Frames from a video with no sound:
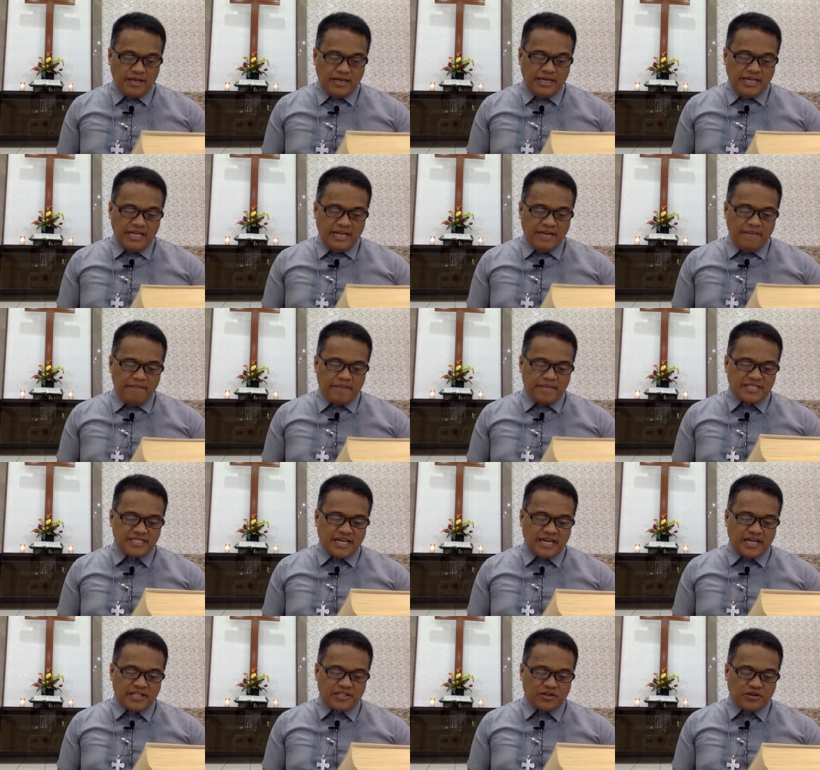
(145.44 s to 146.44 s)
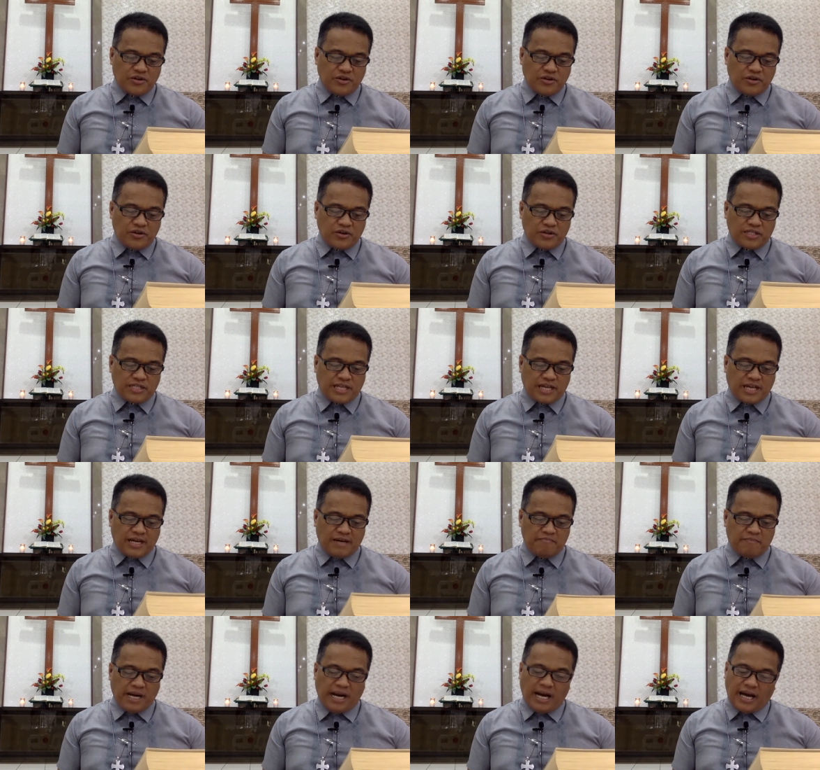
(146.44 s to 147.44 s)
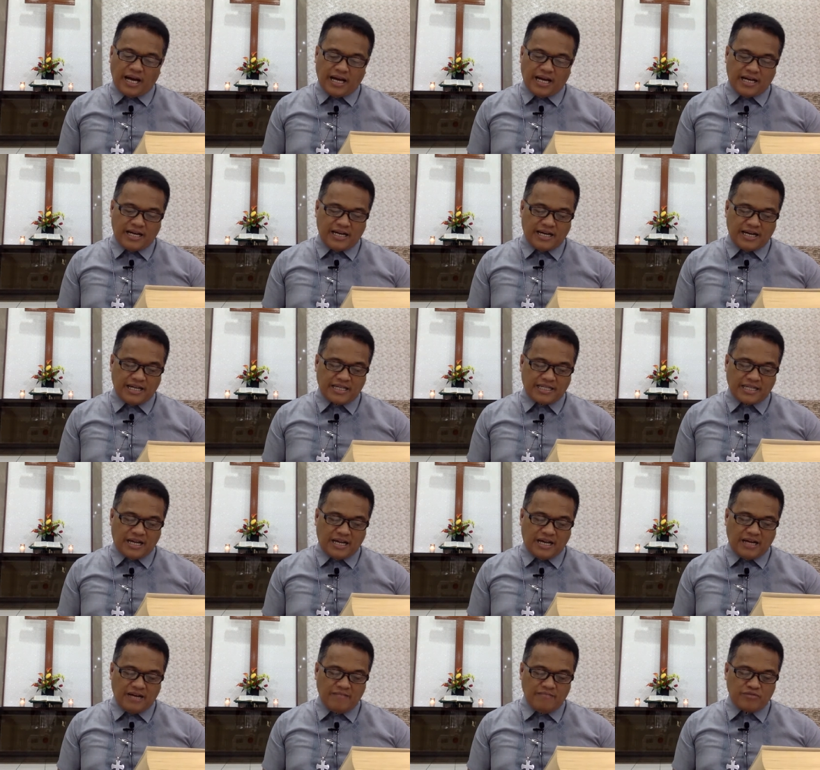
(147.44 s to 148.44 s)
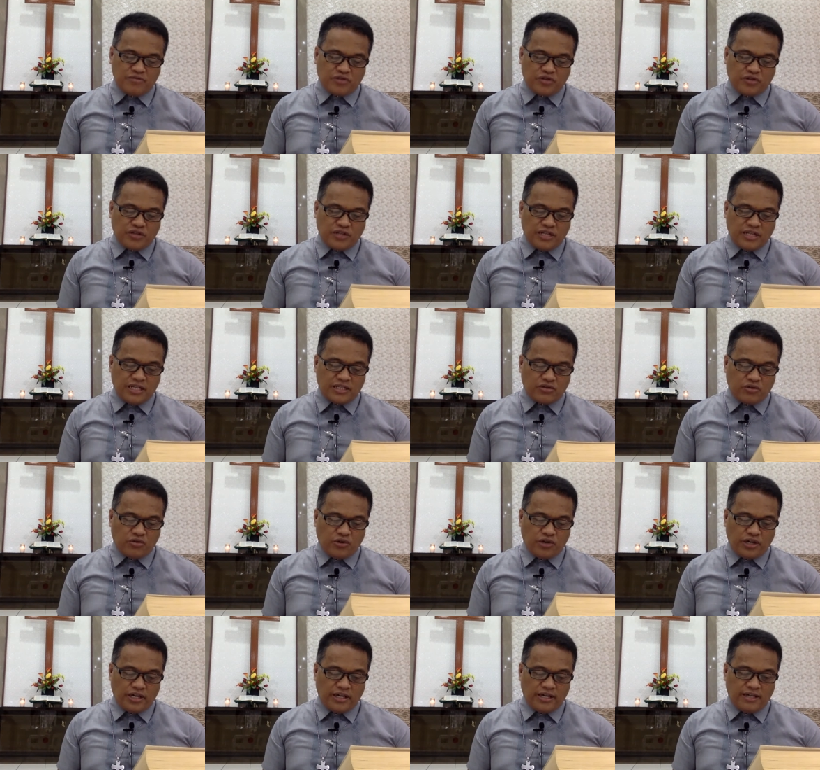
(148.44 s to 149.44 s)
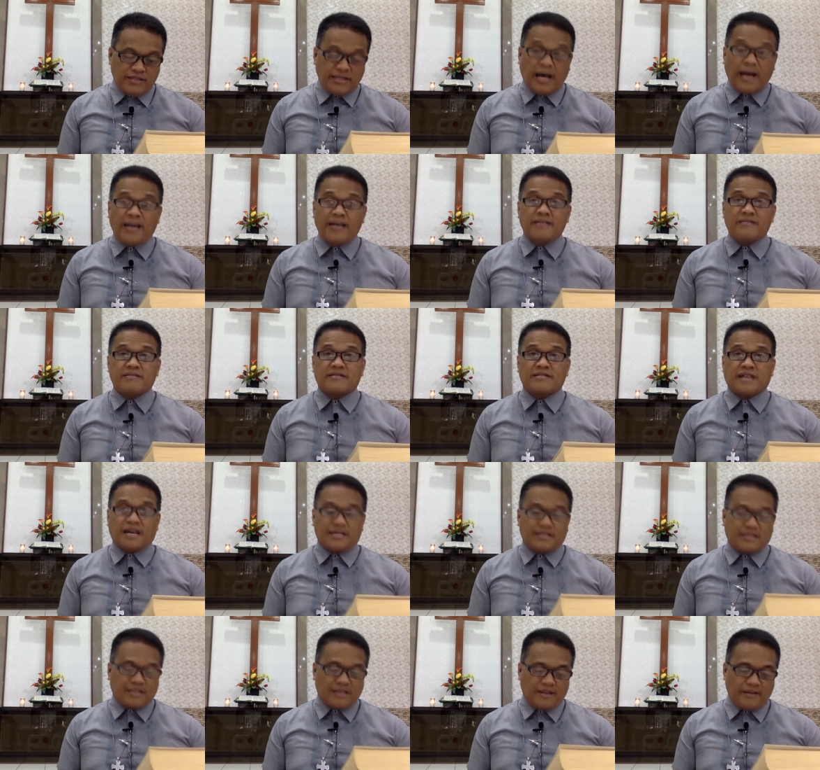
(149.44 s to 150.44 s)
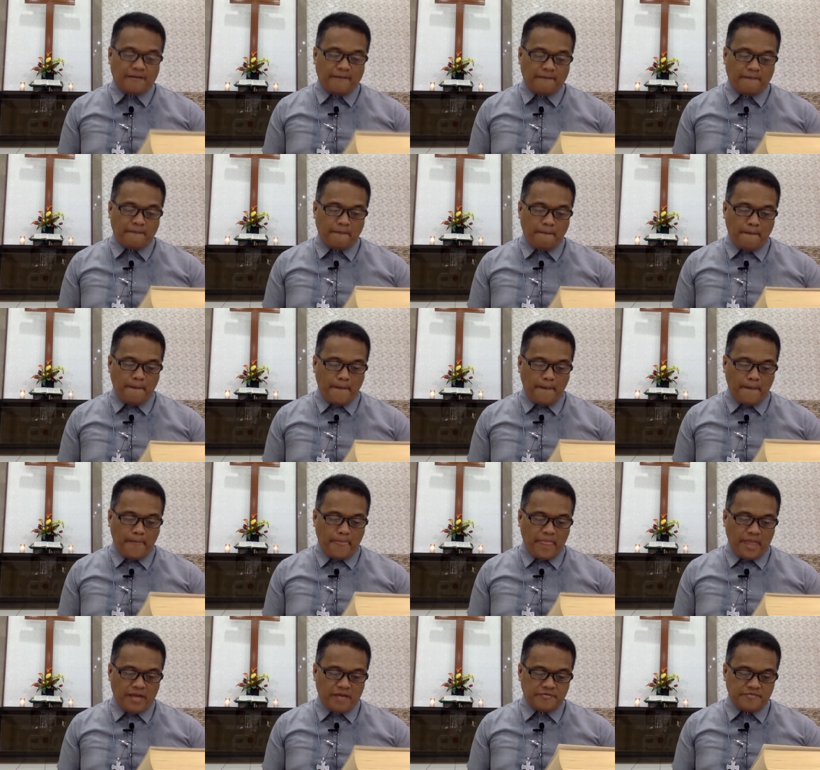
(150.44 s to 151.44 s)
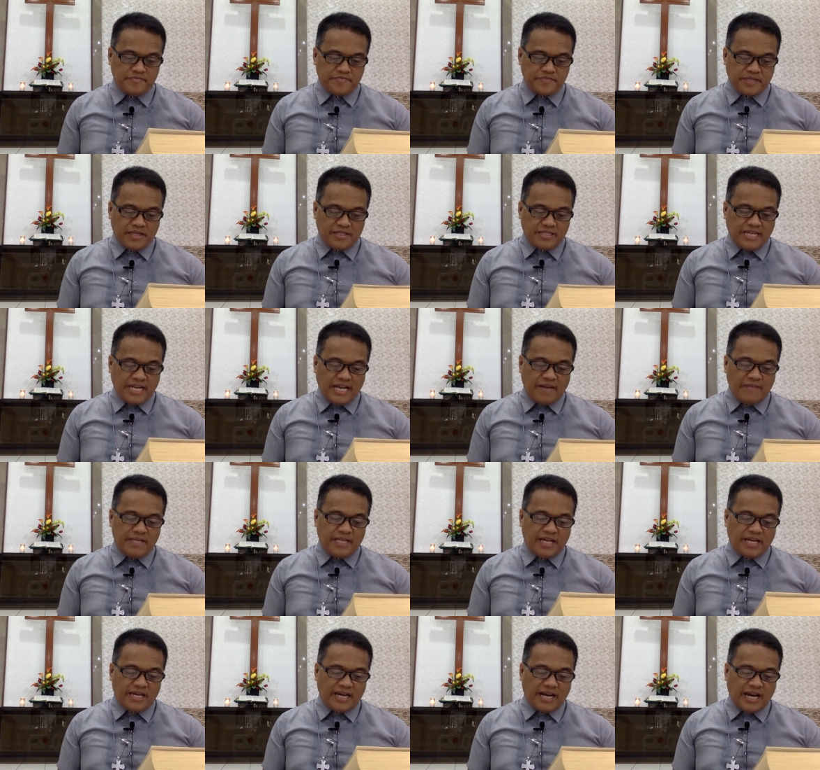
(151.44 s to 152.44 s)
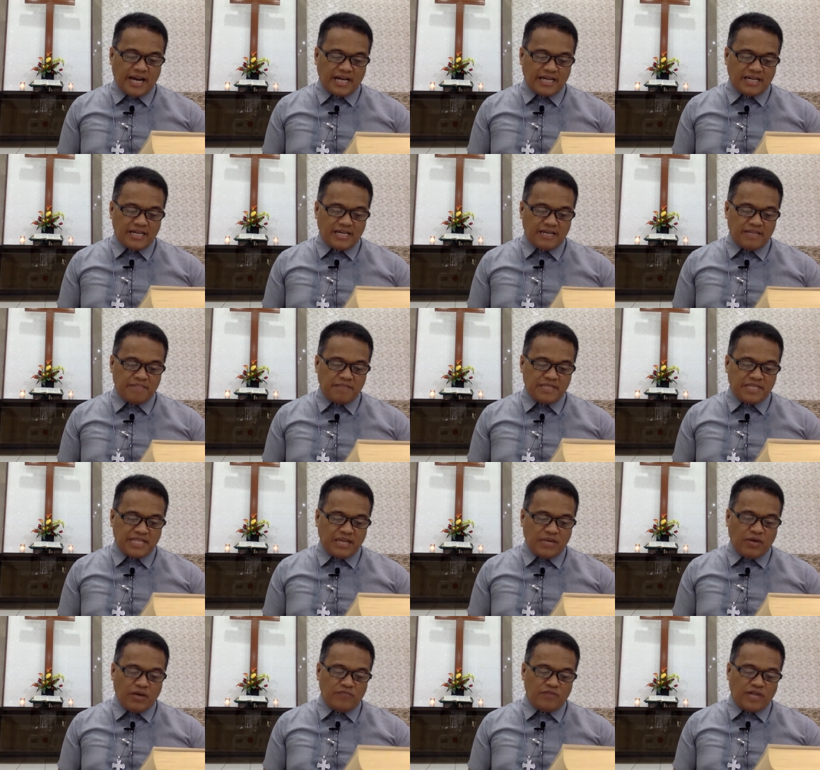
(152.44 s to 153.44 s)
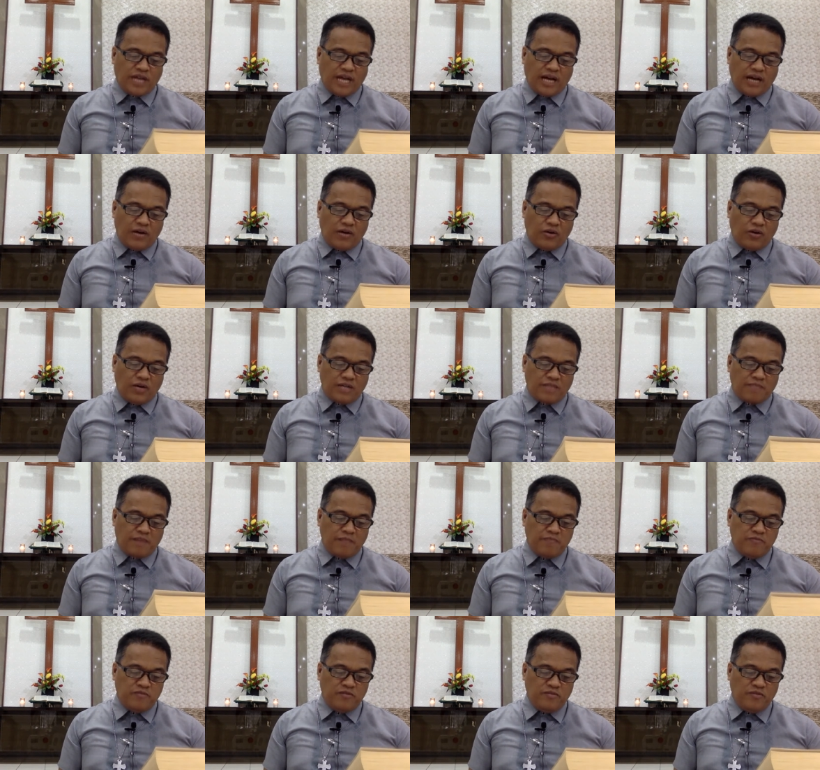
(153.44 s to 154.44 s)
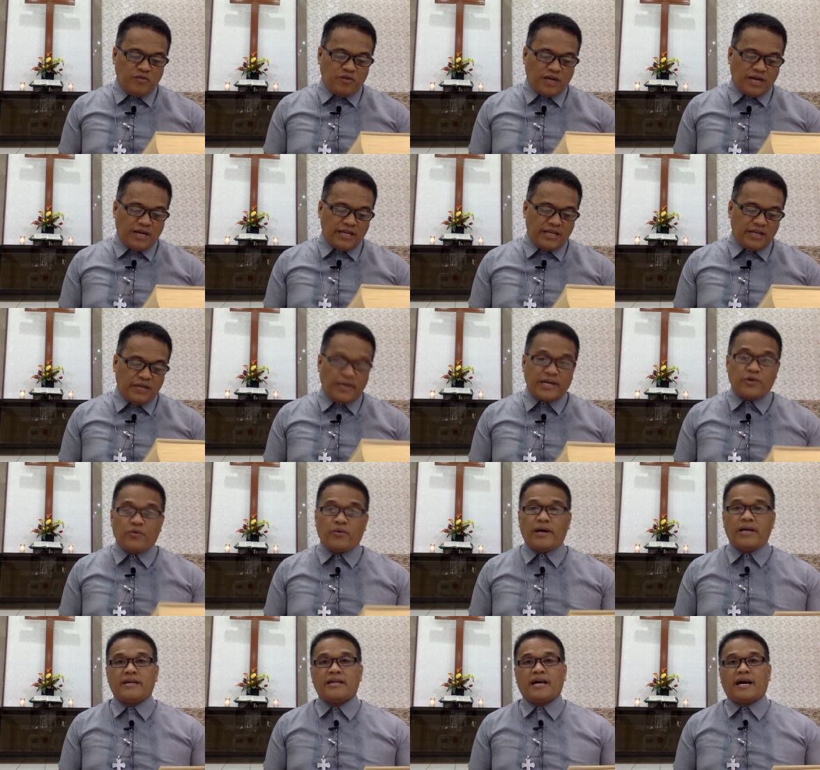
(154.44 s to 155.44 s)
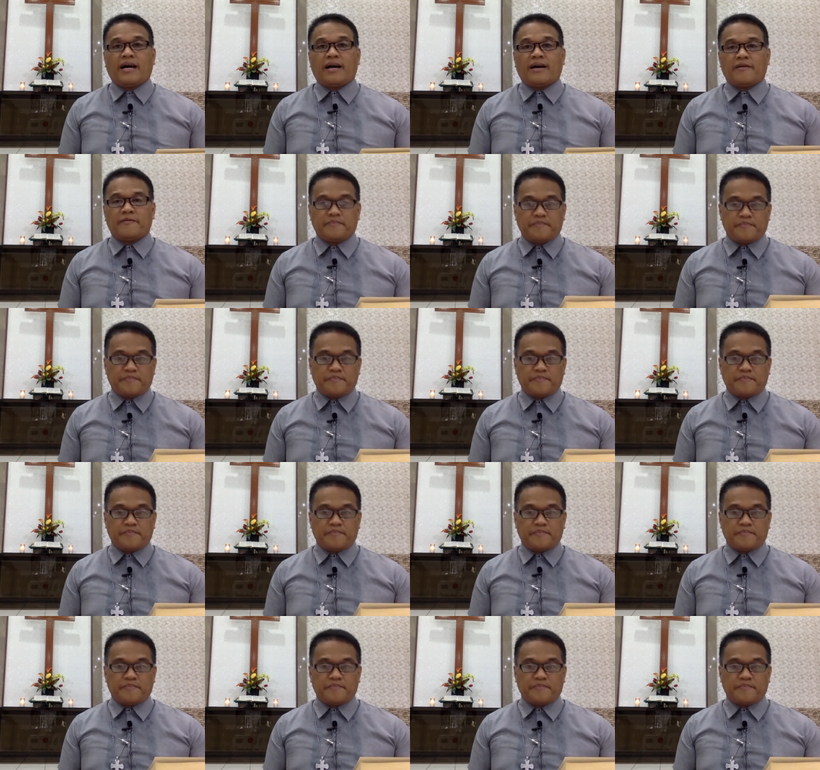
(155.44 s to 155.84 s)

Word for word: hinampas niya ito sa balakang at ang buto nito ay nalinsad Sinabi ng lalaki, bitiwan mo na ako at magbubukang liwayway na.